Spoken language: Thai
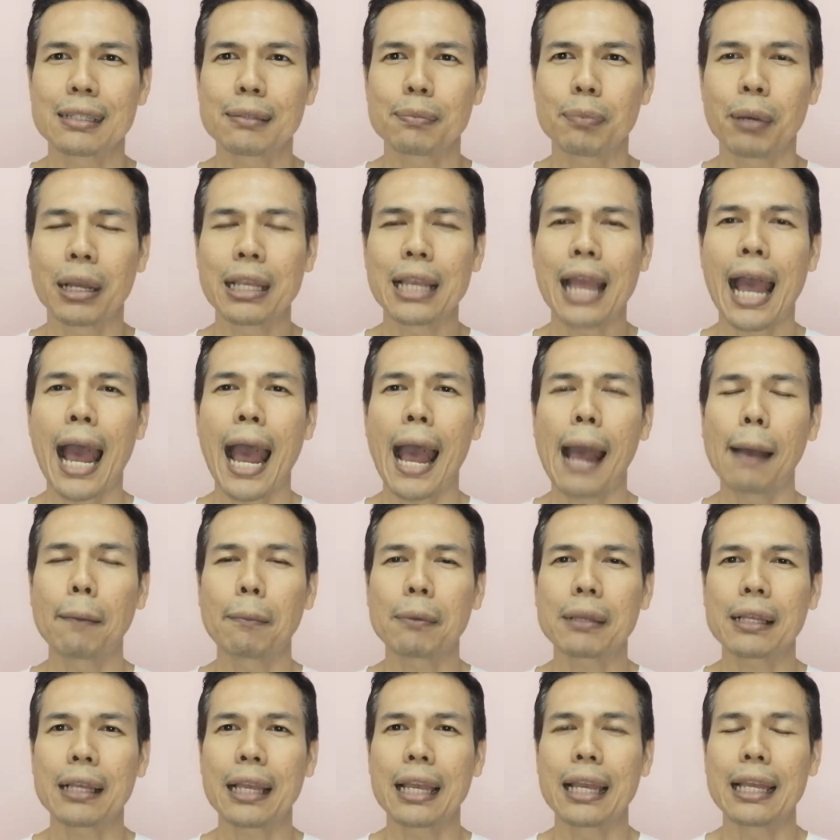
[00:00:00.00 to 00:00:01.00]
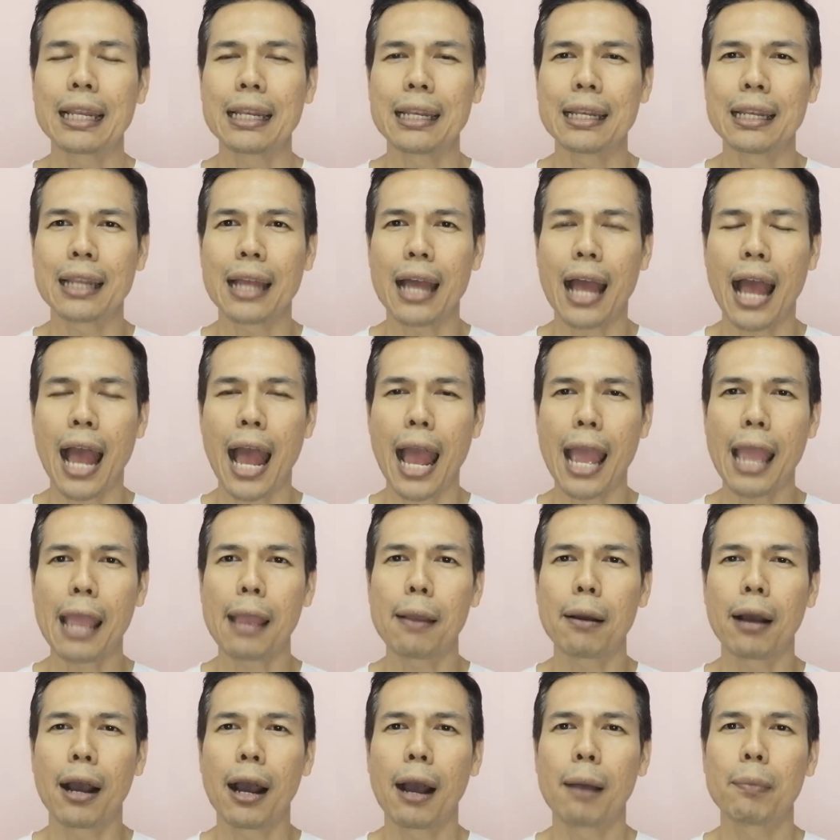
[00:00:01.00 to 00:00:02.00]
พยายามกินให้
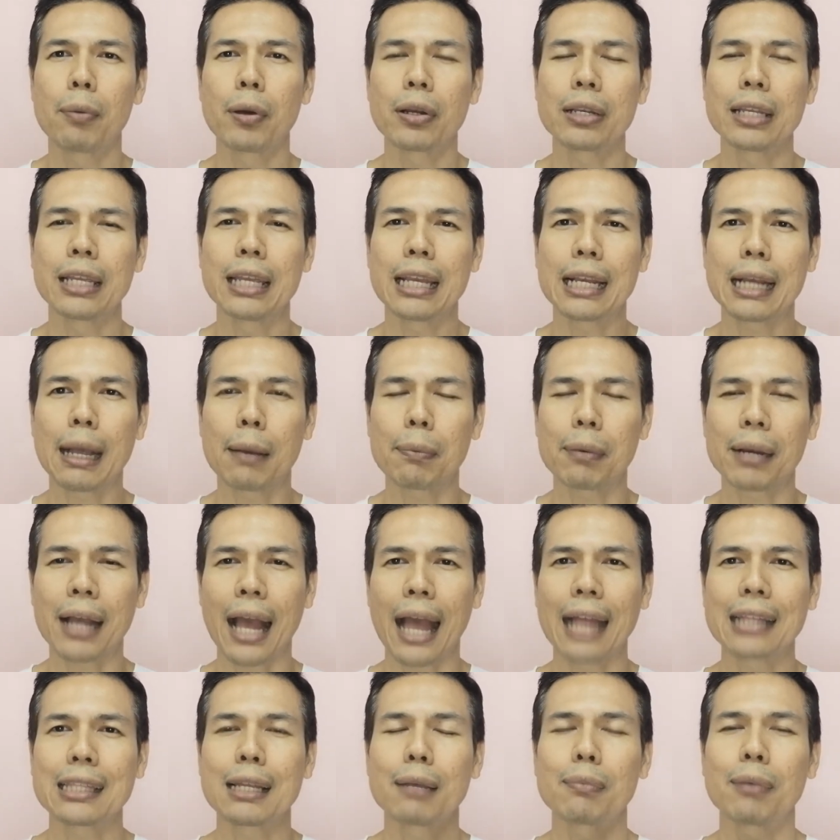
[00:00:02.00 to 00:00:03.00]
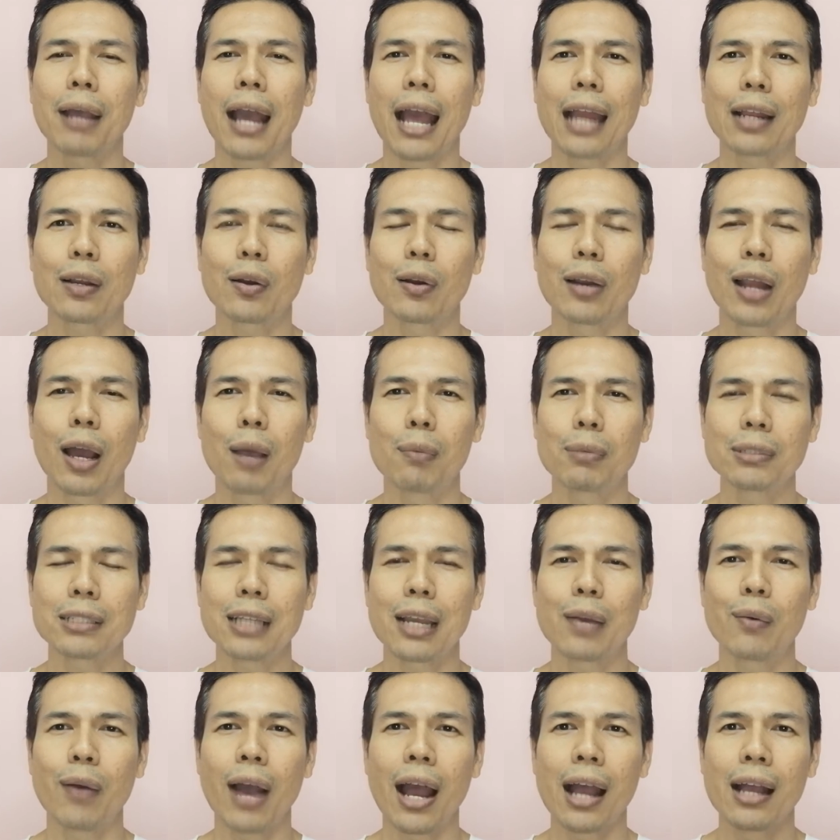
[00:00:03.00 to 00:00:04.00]
พอดีกับการทำงานของเราไม่
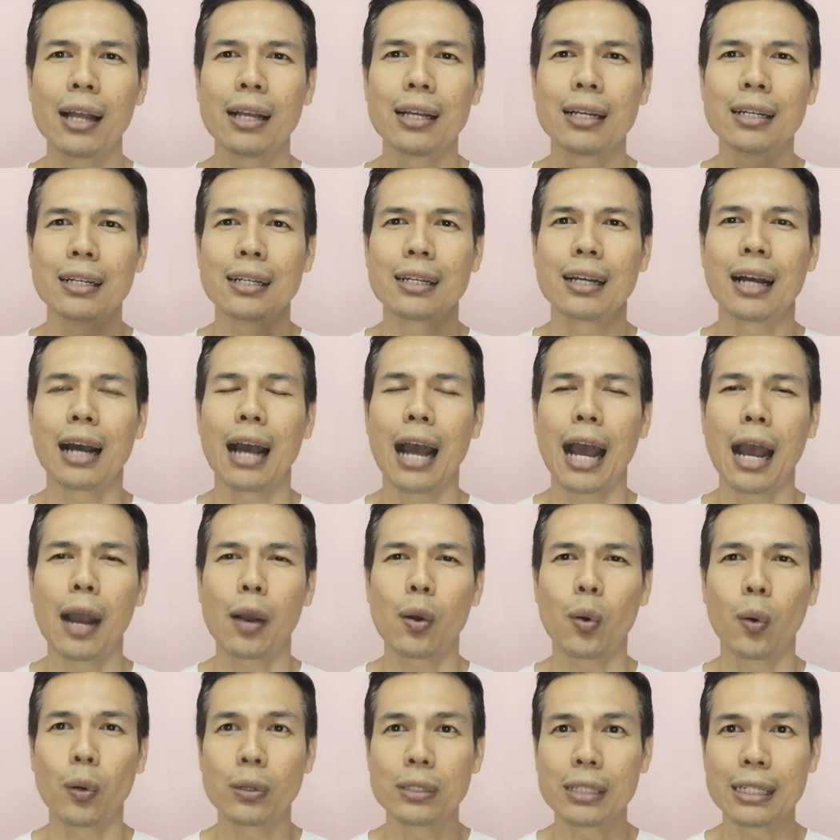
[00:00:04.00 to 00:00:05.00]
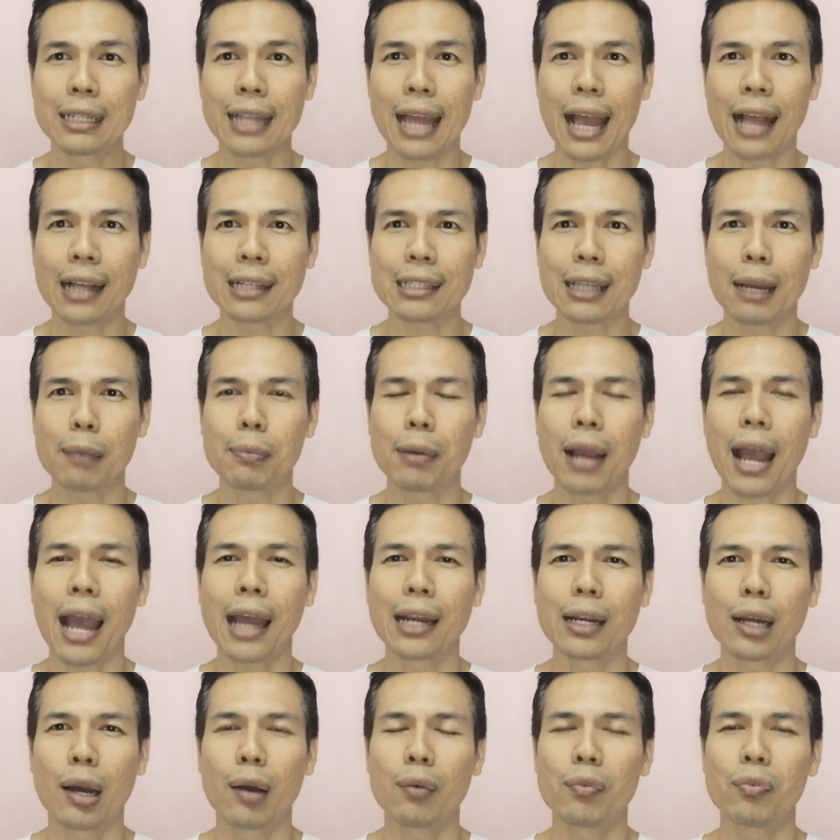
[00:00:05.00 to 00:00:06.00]
ใช่ว่าคนที่นั่งทำงา
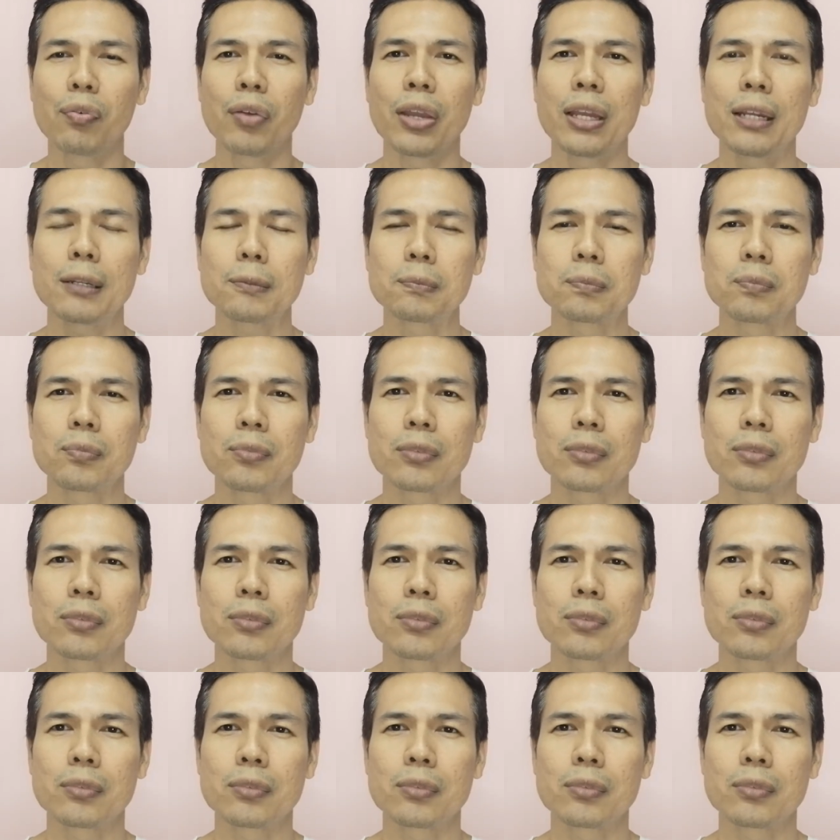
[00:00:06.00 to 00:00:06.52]
นออฟฟิศ